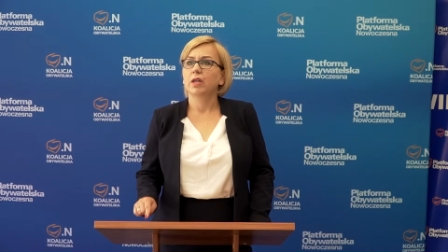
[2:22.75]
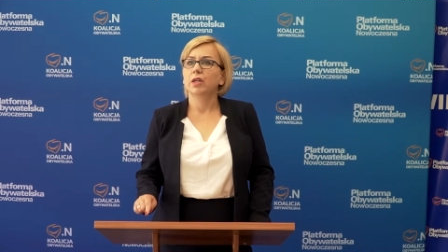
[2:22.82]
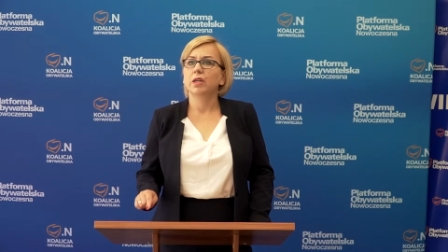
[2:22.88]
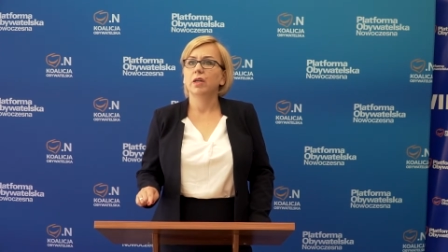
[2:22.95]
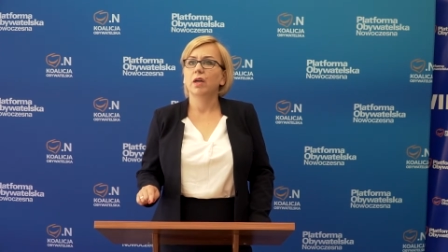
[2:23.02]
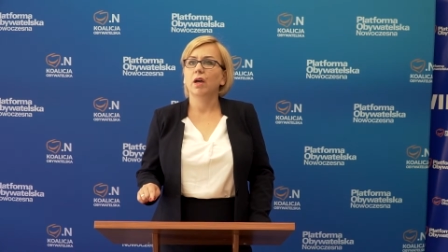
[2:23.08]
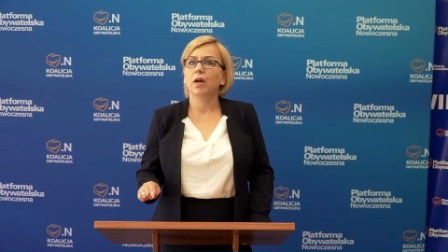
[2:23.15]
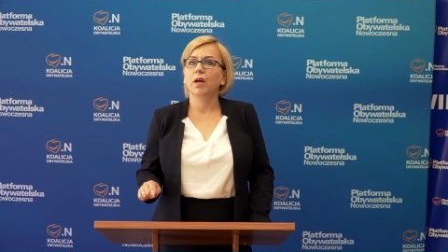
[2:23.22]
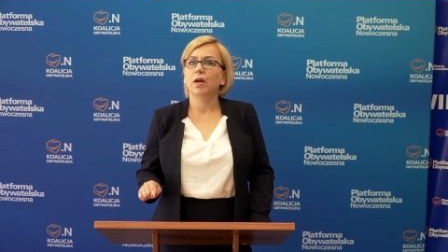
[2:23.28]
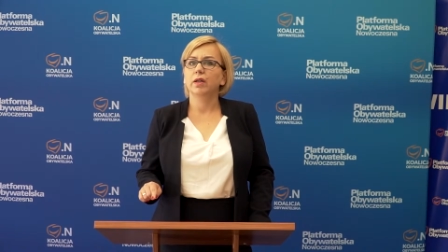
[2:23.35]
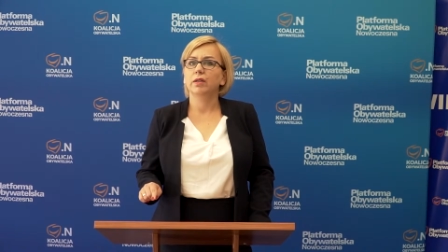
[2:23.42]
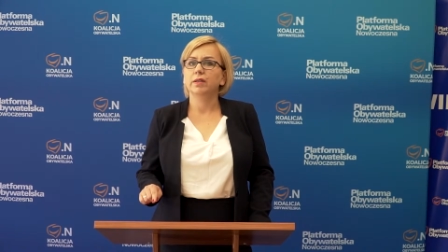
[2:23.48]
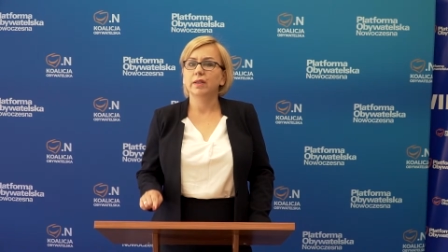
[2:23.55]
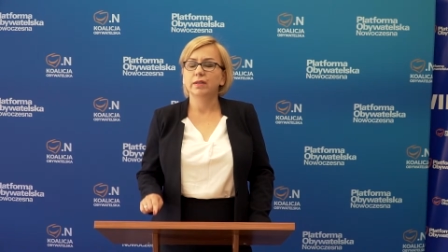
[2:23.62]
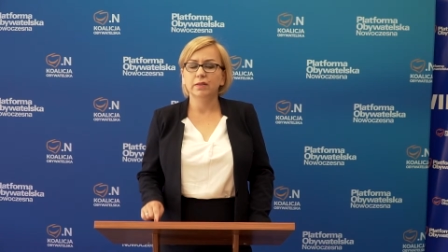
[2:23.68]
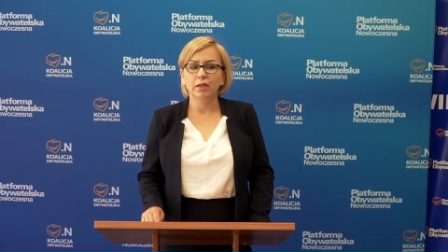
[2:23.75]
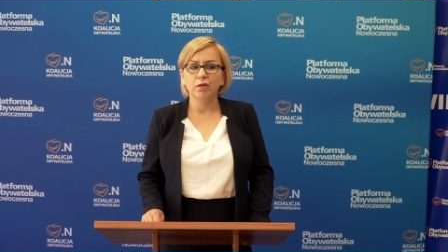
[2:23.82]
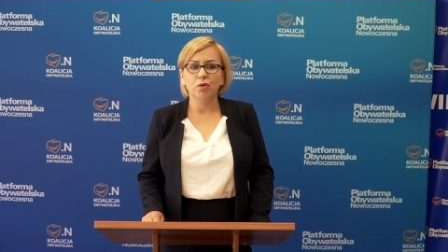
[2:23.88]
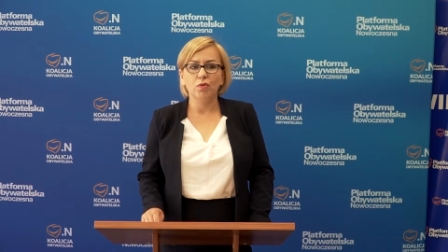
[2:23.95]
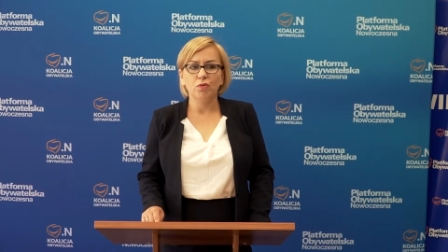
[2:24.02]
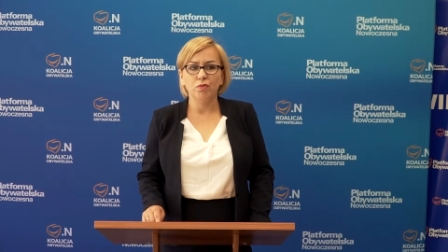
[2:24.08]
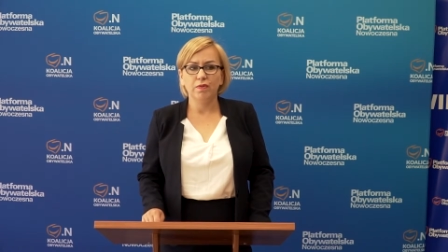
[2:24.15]
I
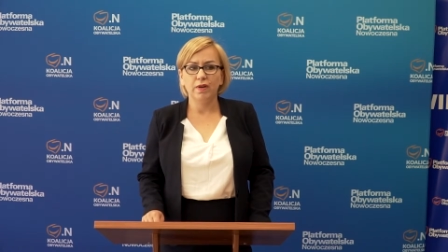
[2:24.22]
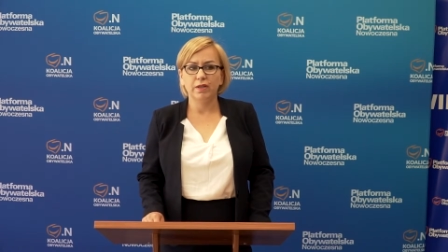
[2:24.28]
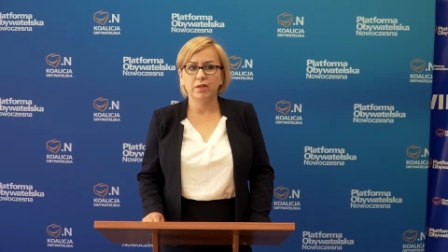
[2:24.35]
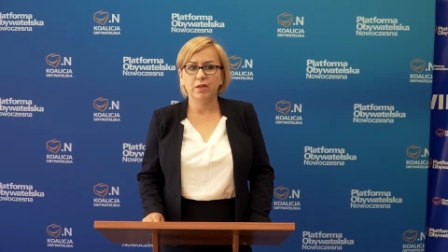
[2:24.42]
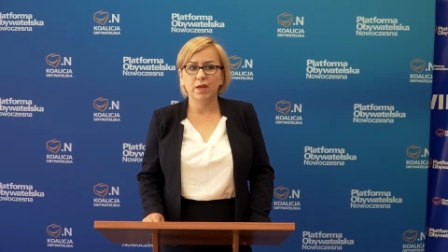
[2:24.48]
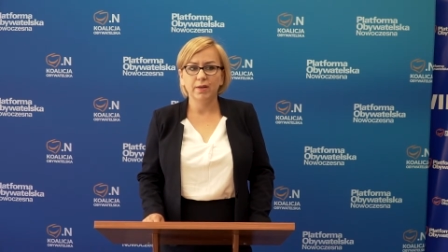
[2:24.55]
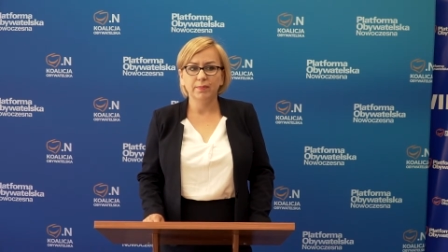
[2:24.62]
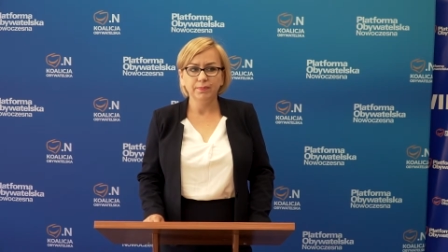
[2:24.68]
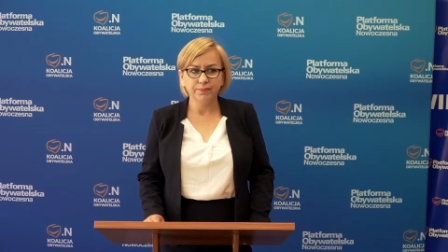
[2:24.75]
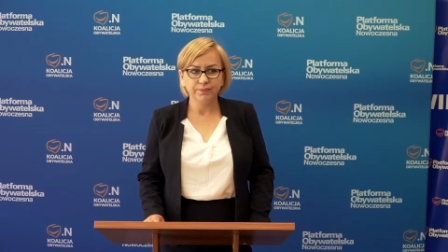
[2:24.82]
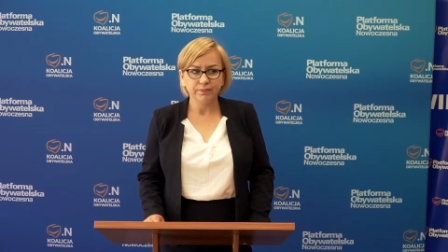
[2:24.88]
dlatego uważam,